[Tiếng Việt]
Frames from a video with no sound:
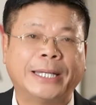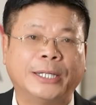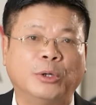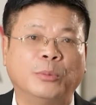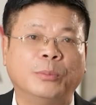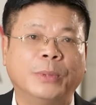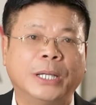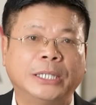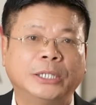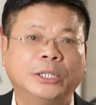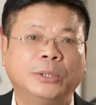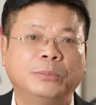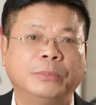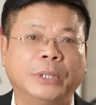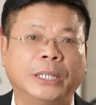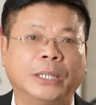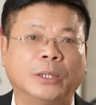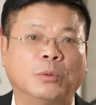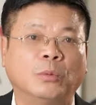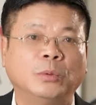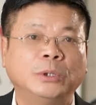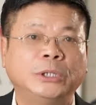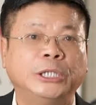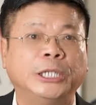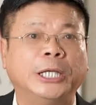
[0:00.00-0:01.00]
điều B cho mình
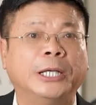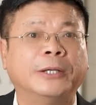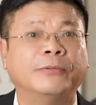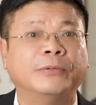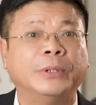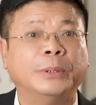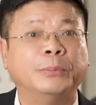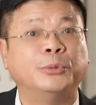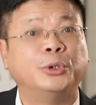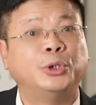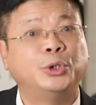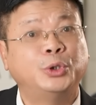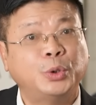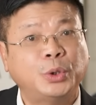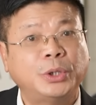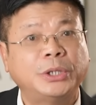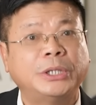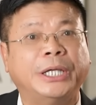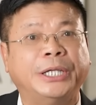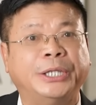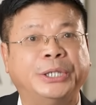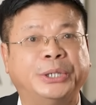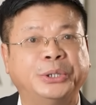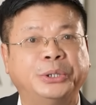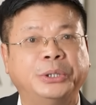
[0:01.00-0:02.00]
cũng chỉ là vì một chút
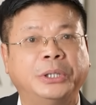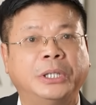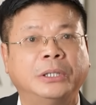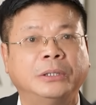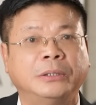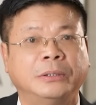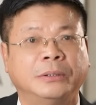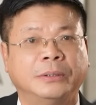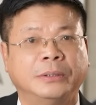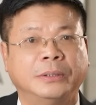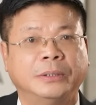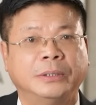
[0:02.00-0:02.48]
tình thương,